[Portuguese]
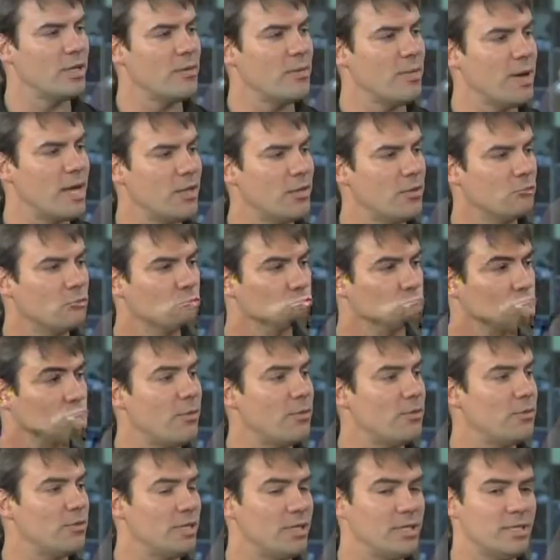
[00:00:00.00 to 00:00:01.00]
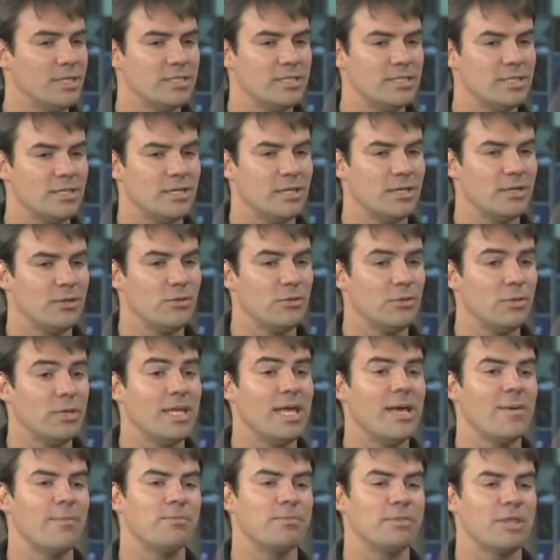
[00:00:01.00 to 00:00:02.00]
animado com o WT desse ano
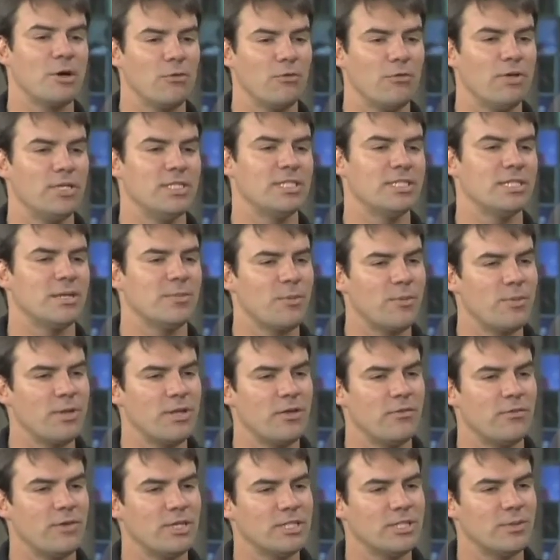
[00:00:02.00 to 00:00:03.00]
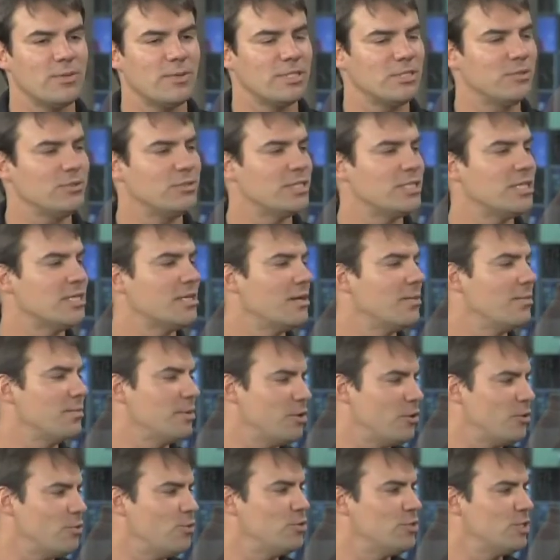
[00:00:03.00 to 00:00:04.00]
e é, talvez seja a primeira vez que o Brasil seja
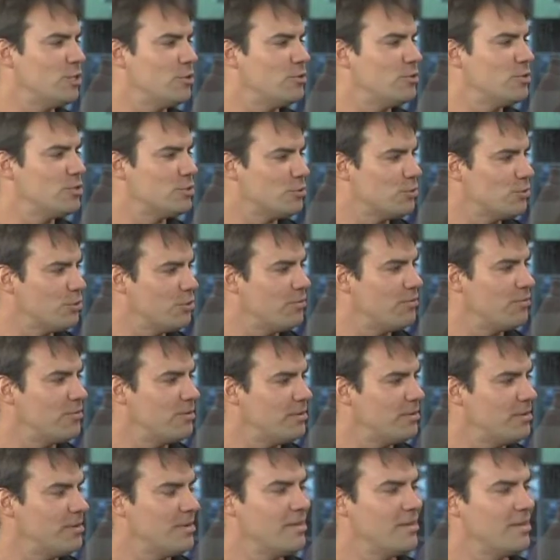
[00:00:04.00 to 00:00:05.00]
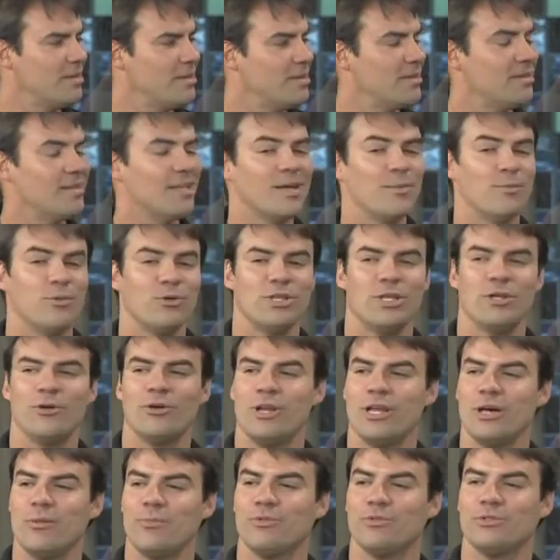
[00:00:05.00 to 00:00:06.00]
campeão mundial de surf, uhum. né? Podendo
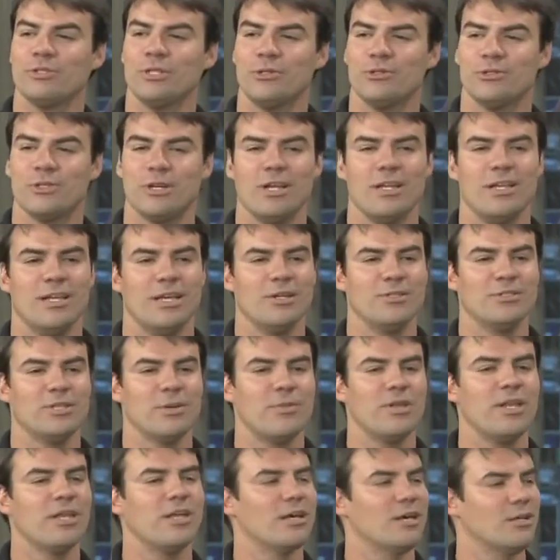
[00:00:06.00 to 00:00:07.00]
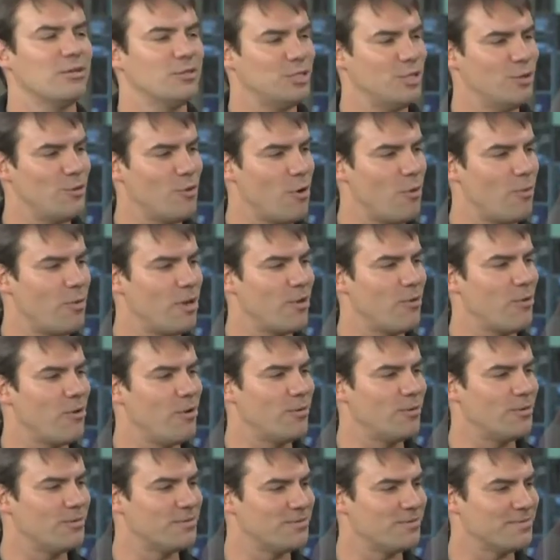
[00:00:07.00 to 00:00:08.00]
olhar para os australianos e americanos de igual para
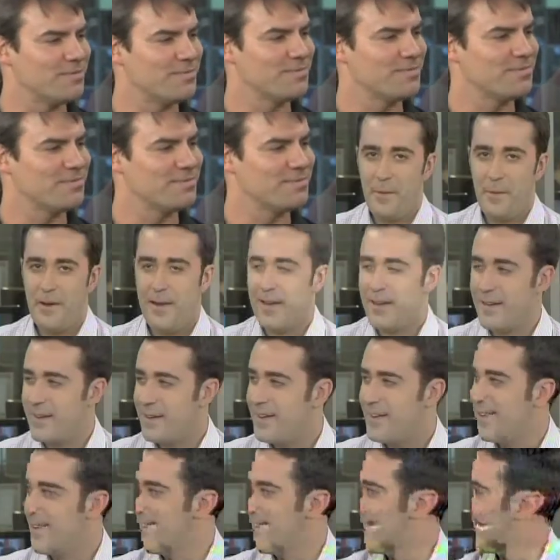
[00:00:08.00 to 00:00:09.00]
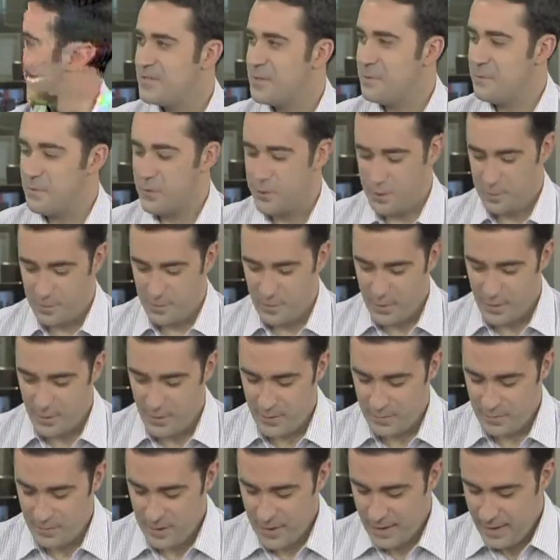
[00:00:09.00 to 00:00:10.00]
igual. Pô, bacana. Isso é. é muito
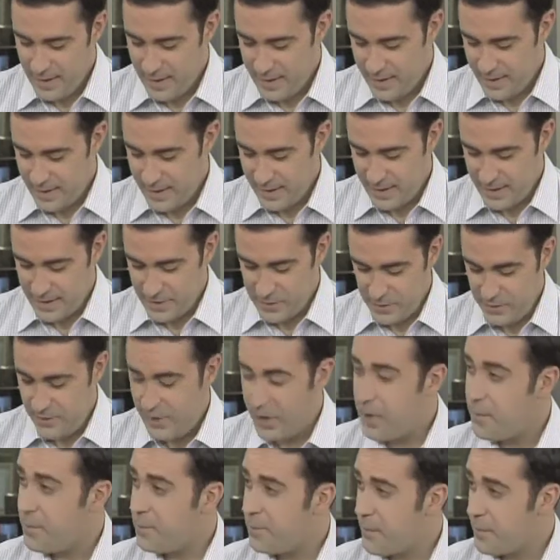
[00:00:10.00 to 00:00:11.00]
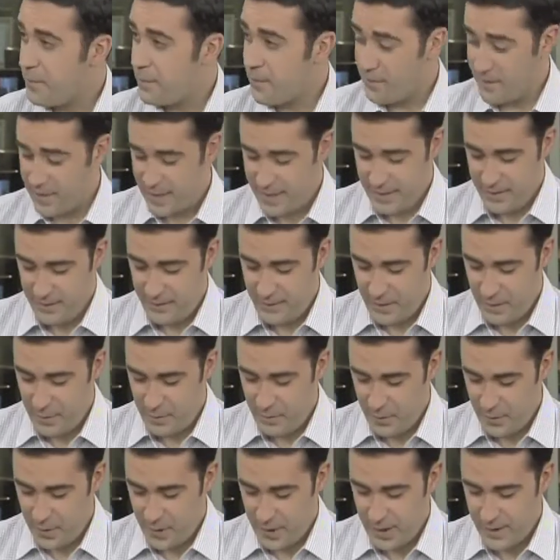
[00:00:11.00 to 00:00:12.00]
bom. É, deixa eu falar, aproveitar e falar
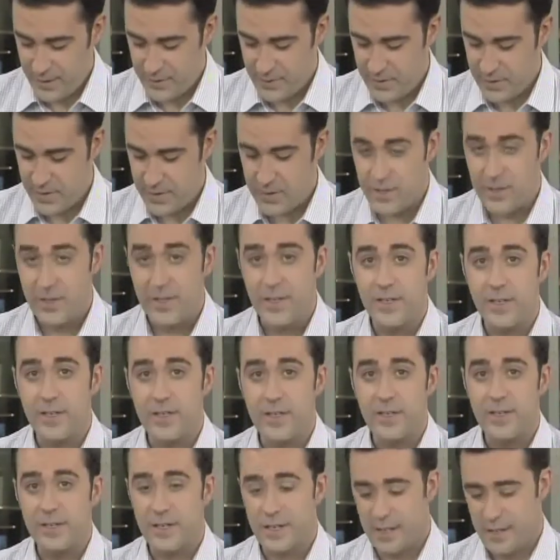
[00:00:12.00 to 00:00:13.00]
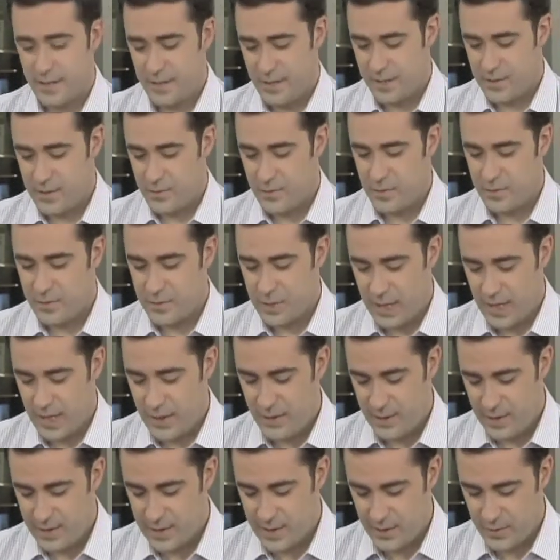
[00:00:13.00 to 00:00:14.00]
um pouquinho de, da, da Swim
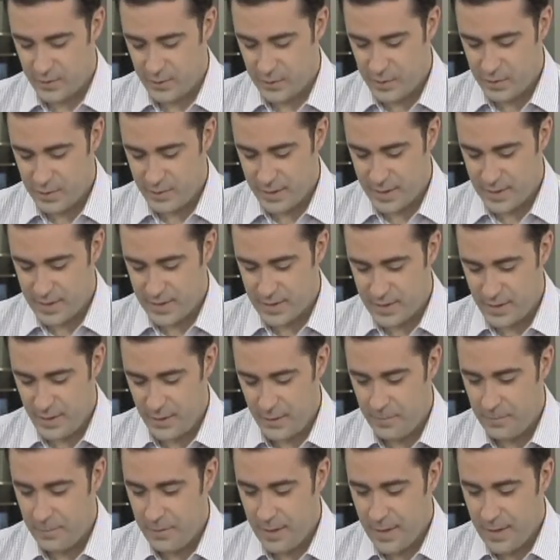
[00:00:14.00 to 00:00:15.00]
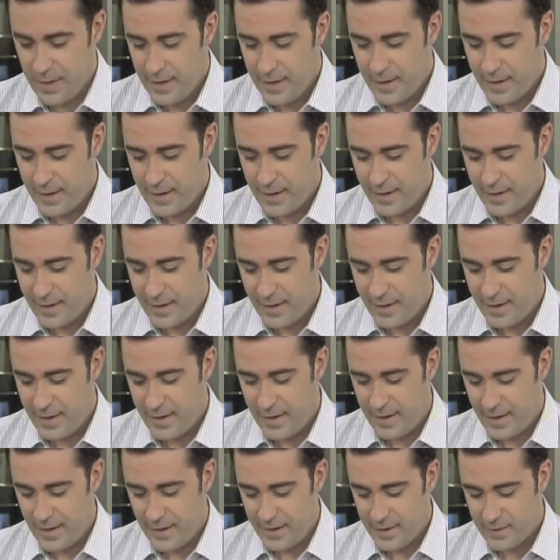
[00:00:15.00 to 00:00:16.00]
Channel, dessa última edição.
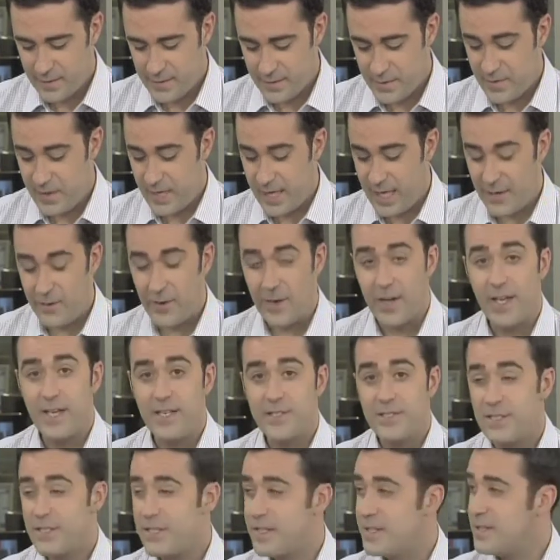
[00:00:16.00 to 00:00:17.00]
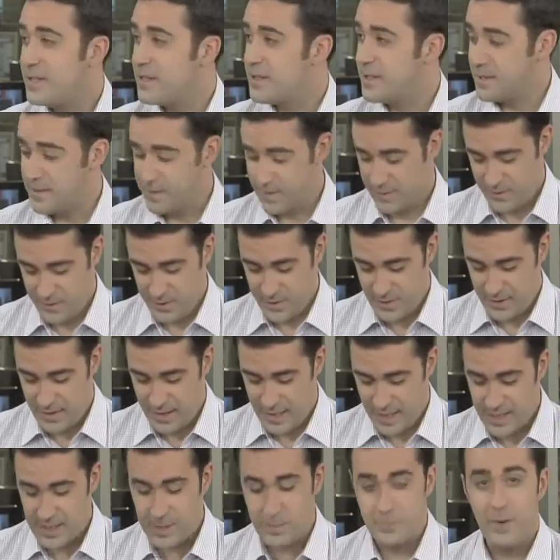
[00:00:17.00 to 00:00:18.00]
É, vocês falaram aqui de, de
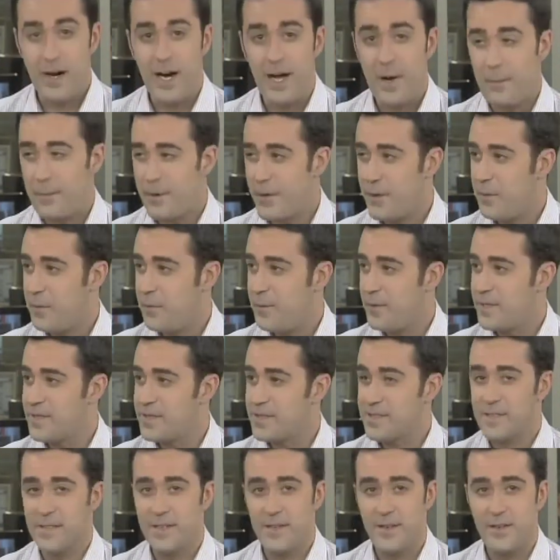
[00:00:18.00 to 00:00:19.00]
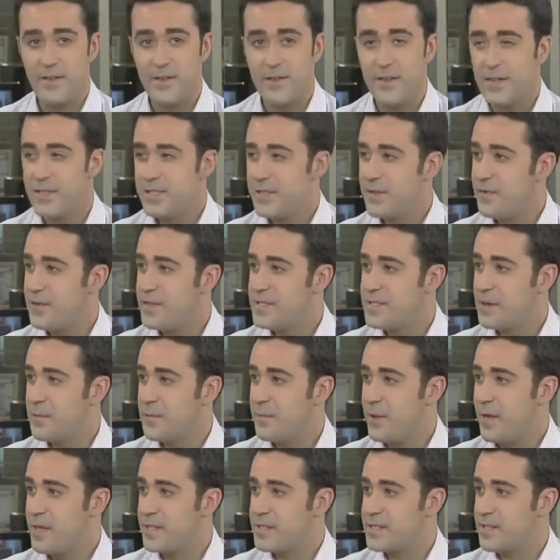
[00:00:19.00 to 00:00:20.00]
raspar para competição. Você fez
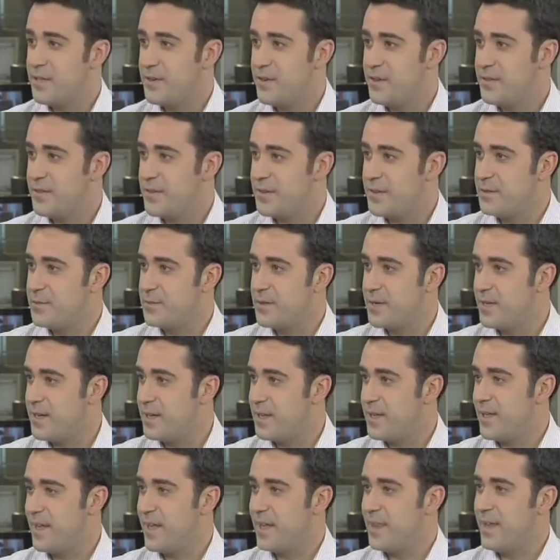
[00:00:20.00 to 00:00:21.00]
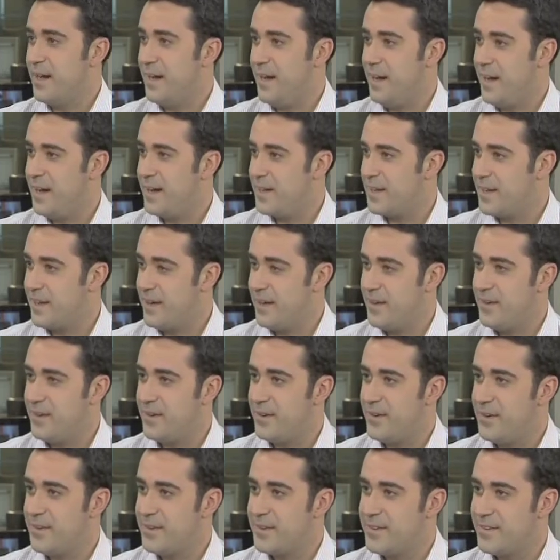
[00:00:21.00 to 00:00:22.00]
depilação, para nadar e tal?
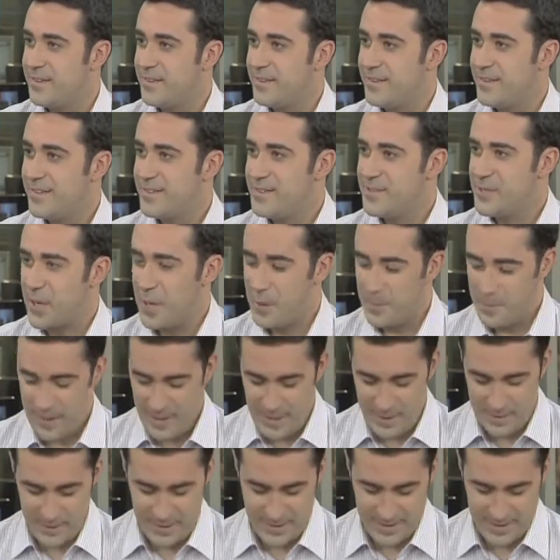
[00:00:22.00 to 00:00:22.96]
Só na barba. Só na barba.